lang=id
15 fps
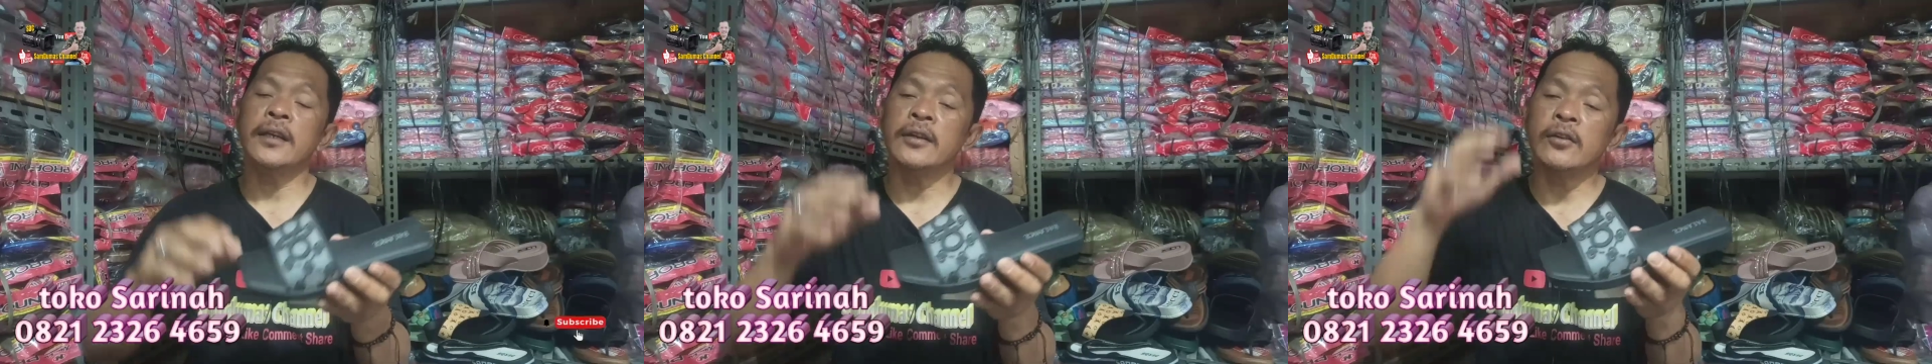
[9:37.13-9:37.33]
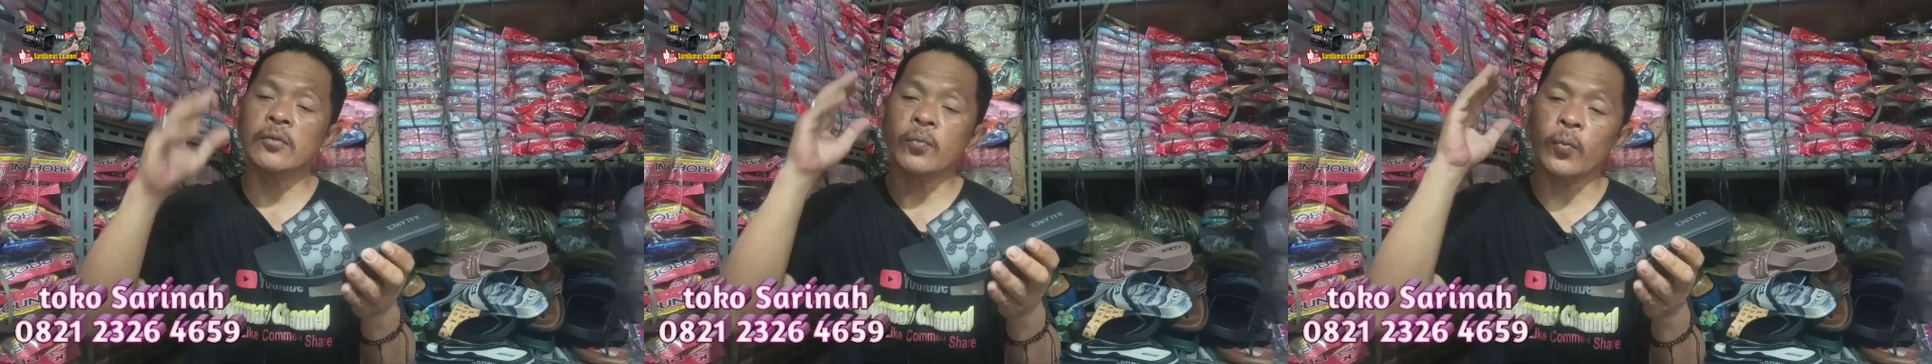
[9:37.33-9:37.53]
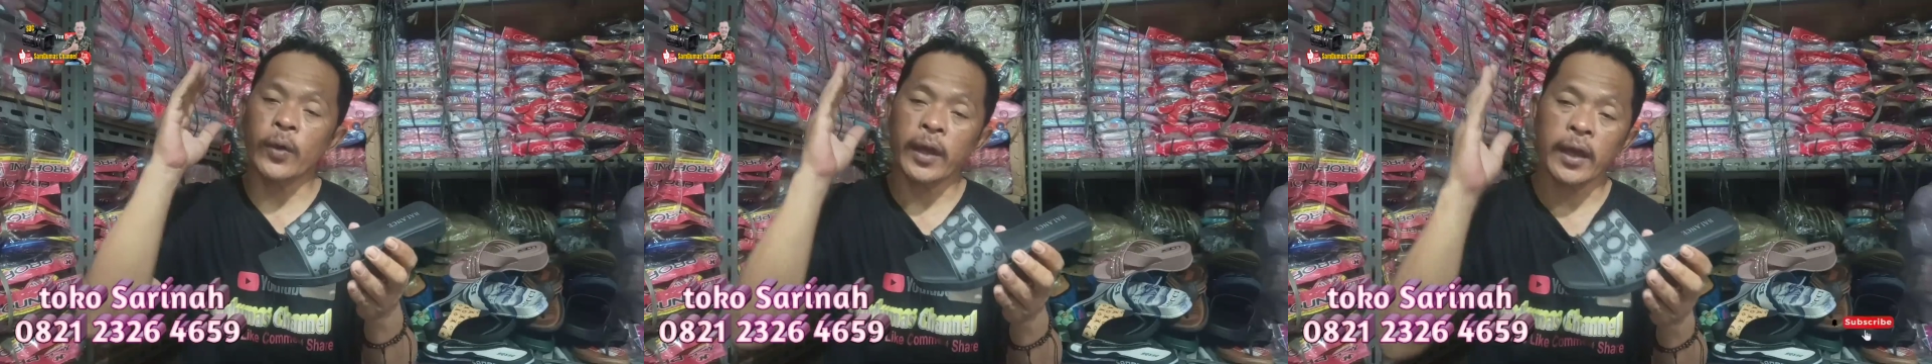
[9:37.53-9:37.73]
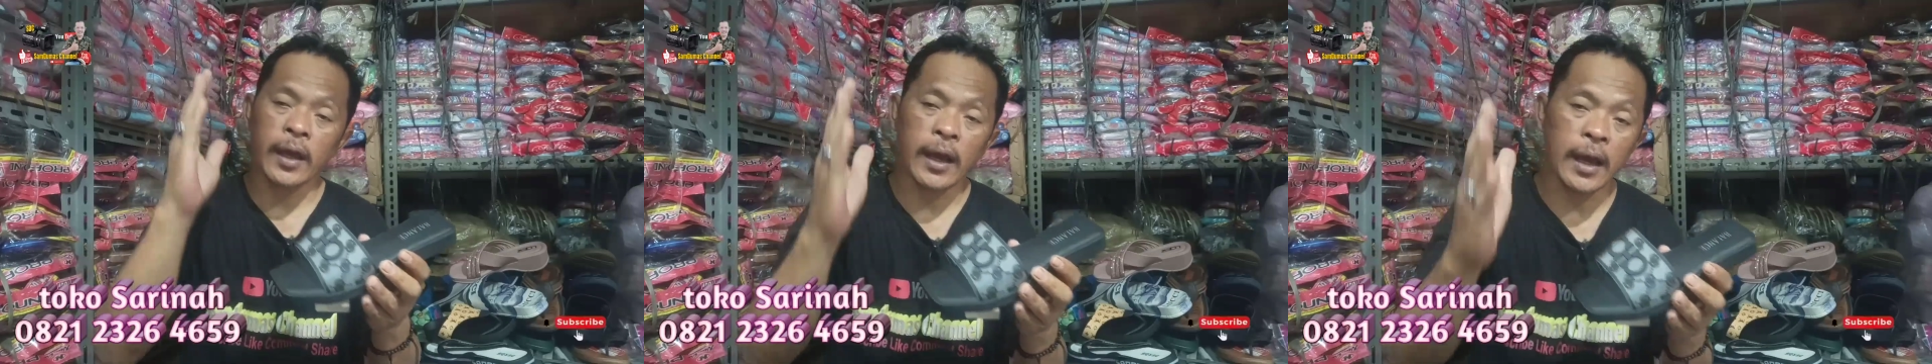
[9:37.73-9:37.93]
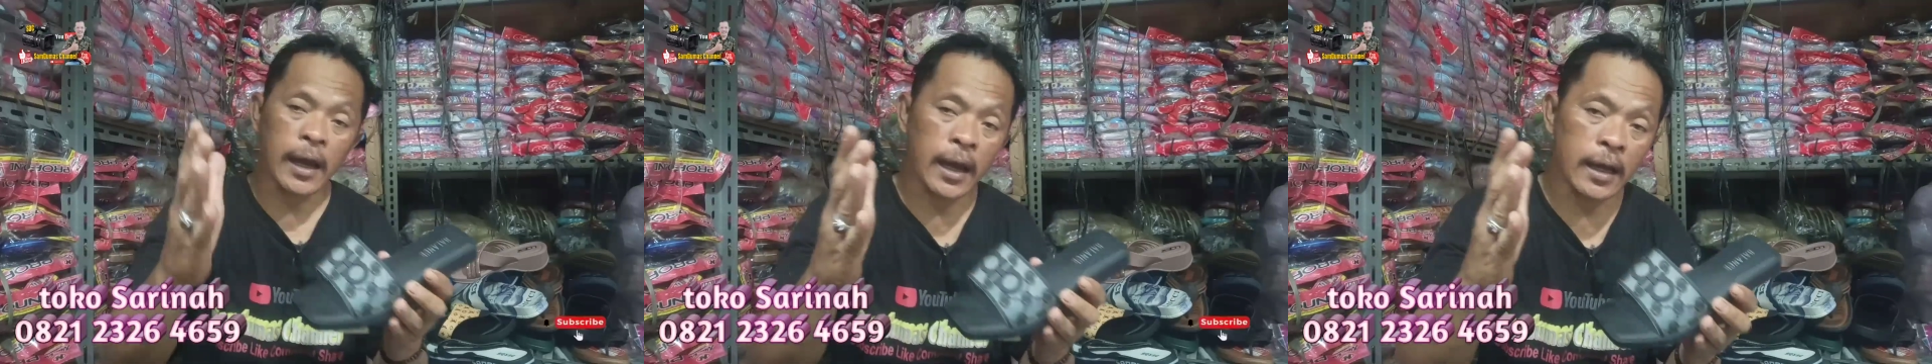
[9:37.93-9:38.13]
di grup
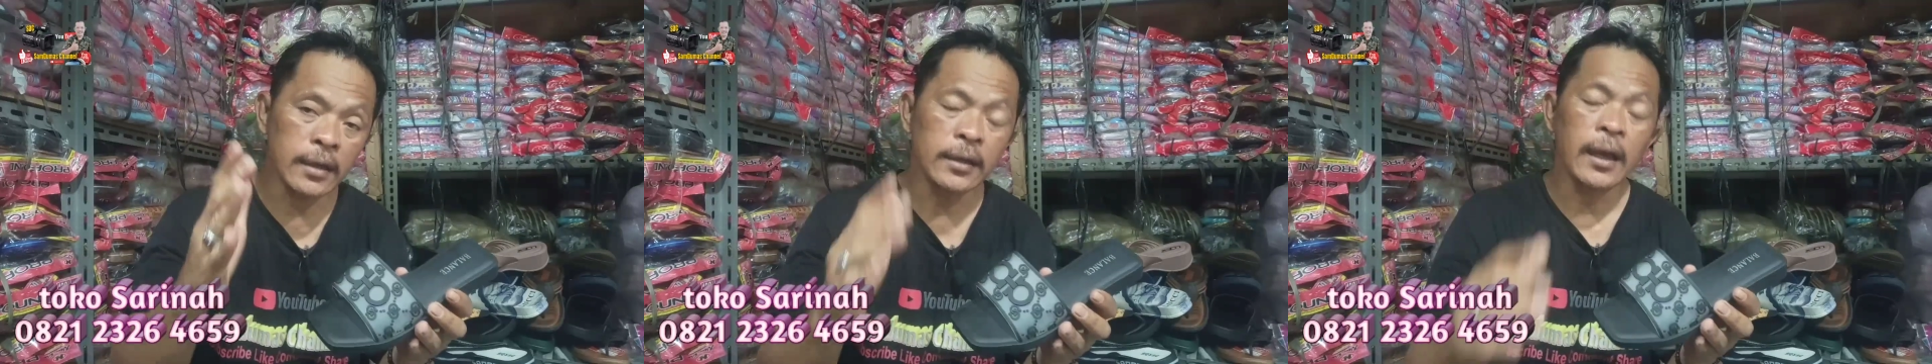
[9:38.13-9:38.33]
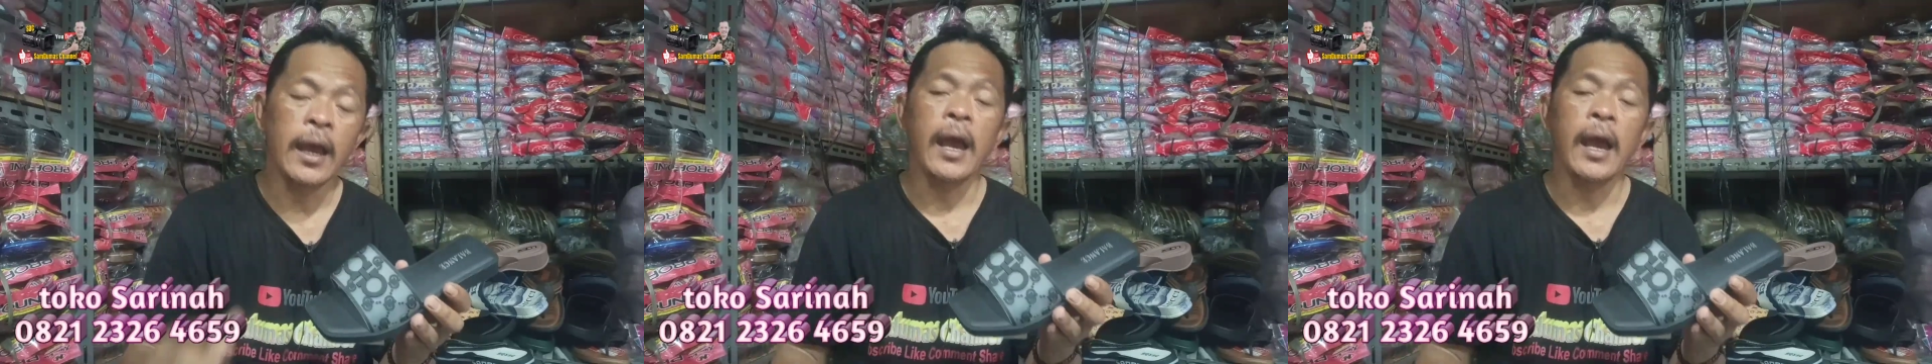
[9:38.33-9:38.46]
WA